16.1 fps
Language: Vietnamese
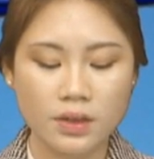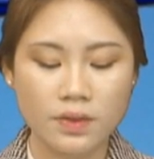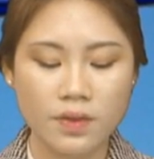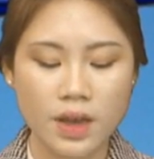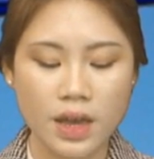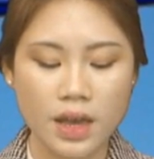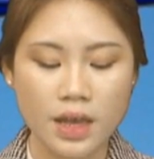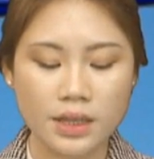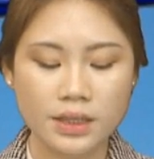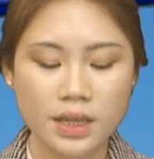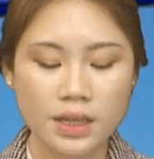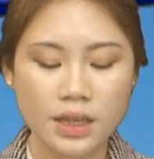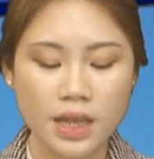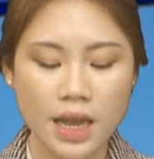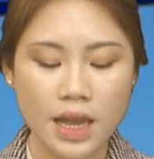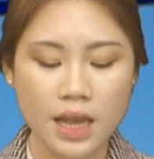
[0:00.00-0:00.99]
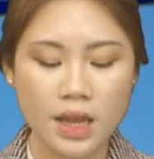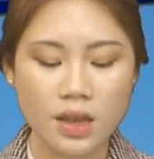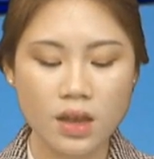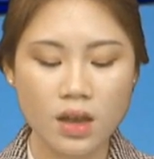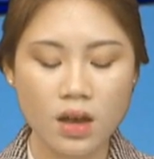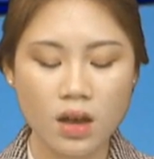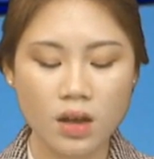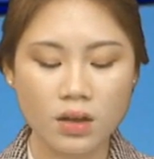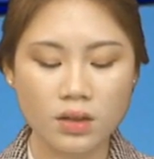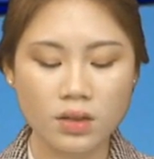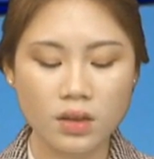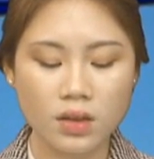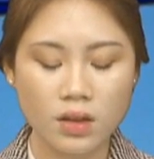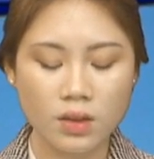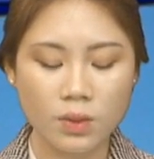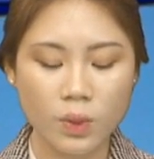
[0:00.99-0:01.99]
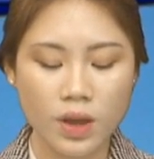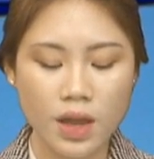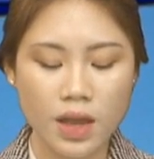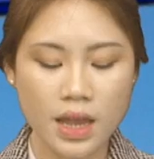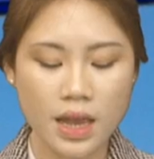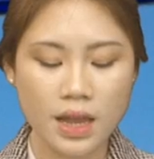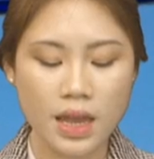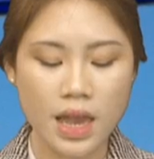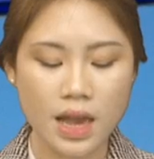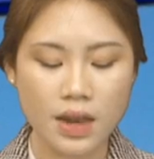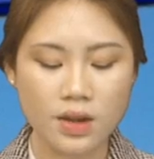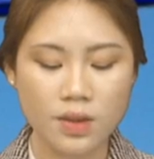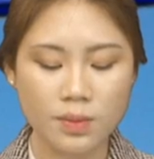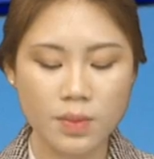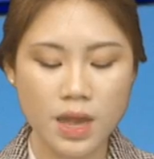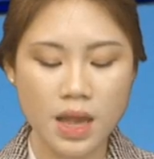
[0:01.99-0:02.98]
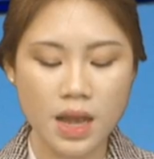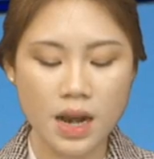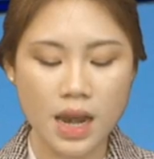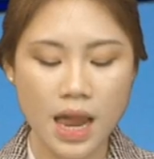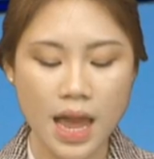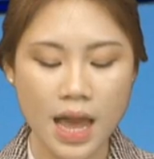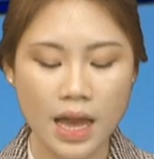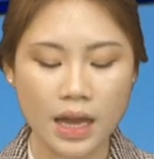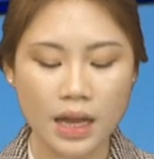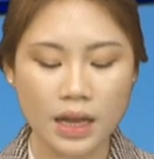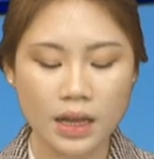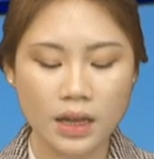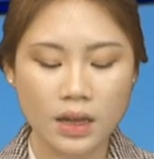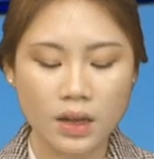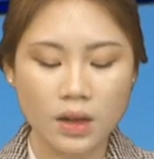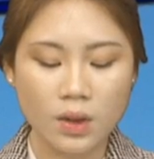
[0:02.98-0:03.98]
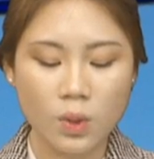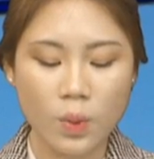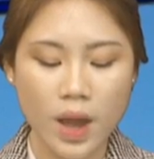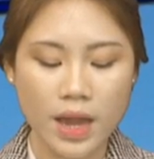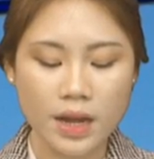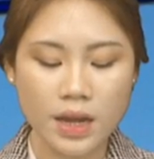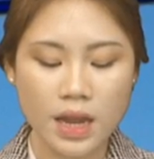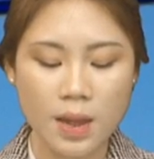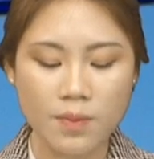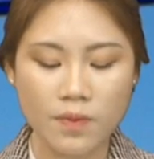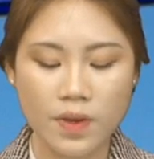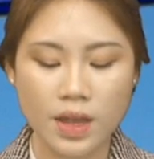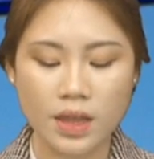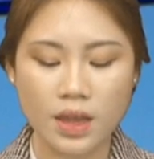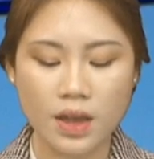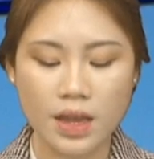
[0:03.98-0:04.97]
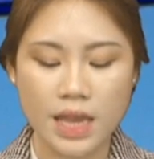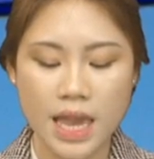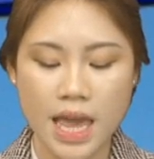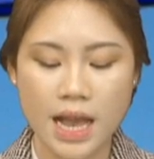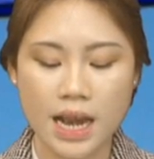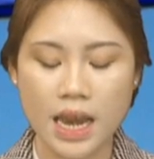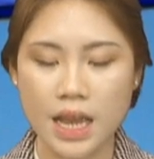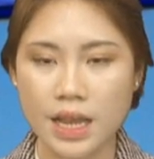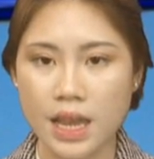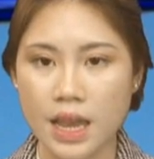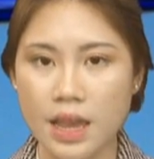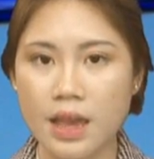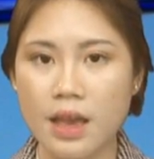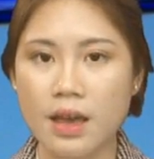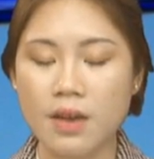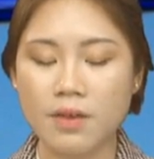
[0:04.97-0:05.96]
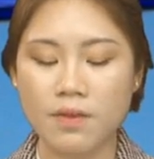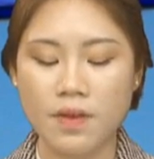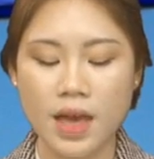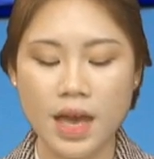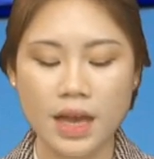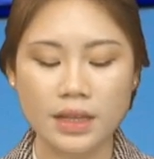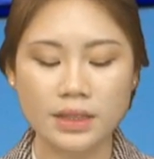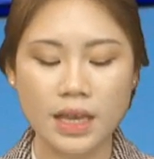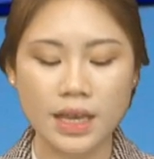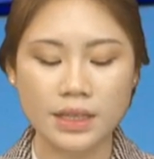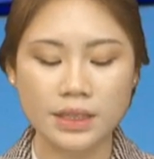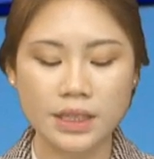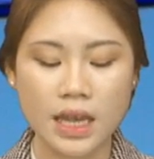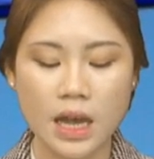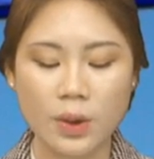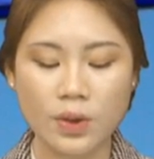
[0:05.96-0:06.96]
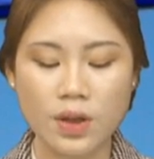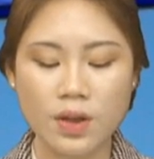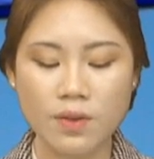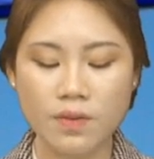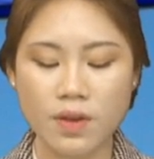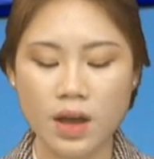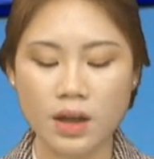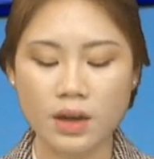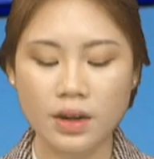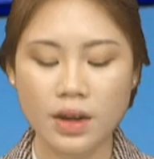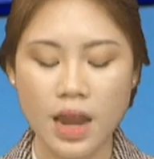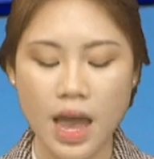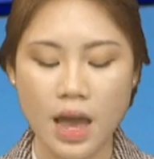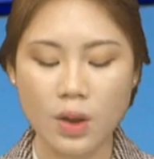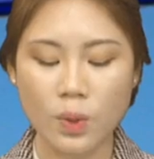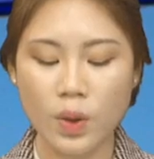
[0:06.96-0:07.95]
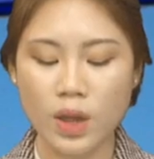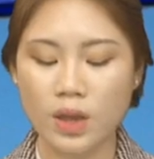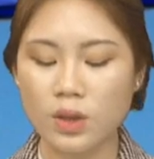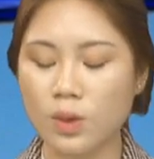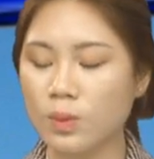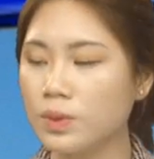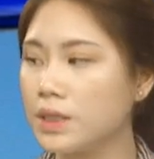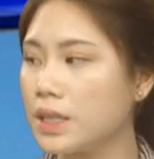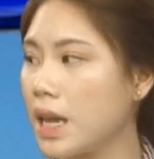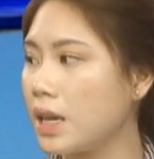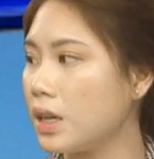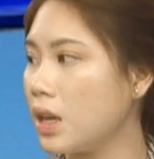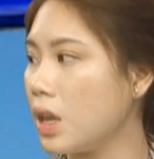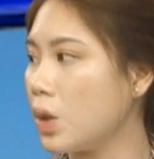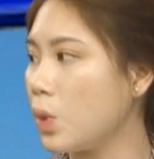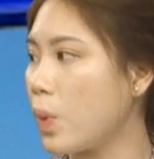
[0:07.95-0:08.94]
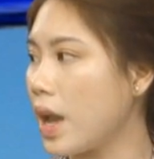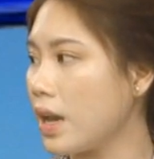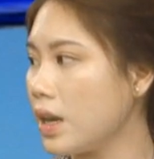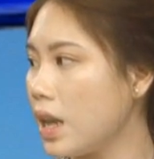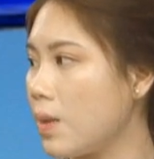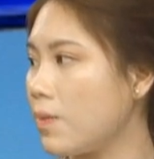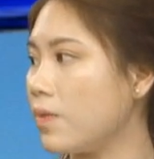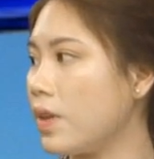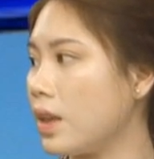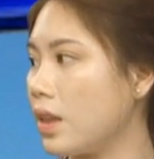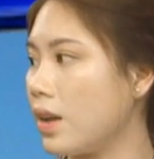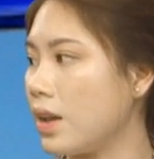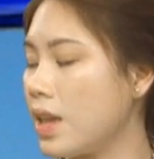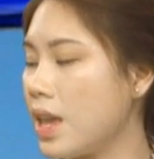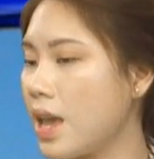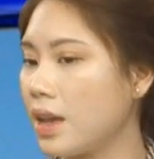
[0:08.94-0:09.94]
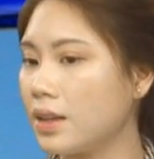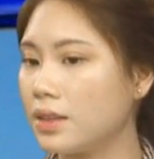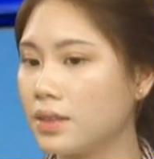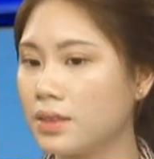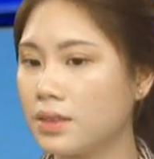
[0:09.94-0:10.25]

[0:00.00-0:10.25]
Vậy xin thầy cho quý khán giả được biết là quán niệm về thời gian là gì và tại sao Đức Phật đã khuyên chúng sanh nên quán niệm về thời gian.